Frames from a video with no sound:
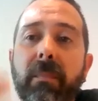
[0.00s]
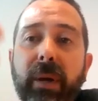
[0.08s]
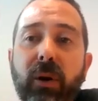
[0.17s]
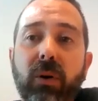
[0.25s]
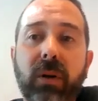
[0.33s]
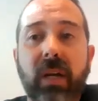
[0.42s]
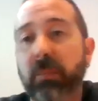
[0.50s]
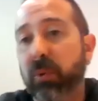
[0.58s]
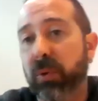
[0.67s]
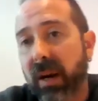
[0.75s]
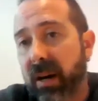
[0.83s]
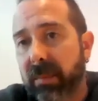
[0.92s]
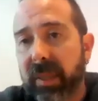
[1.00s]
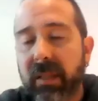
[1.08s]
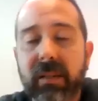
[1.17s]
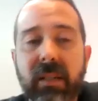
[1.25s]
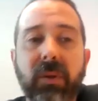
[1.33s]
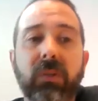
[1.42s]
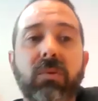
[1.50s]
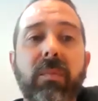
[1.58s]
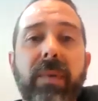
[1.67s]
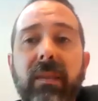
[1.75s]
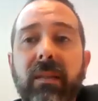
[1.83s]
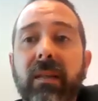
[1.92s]
pero que pudieran repetirse
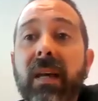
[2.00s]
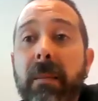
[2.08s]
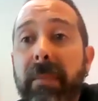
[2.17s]
eventualmente,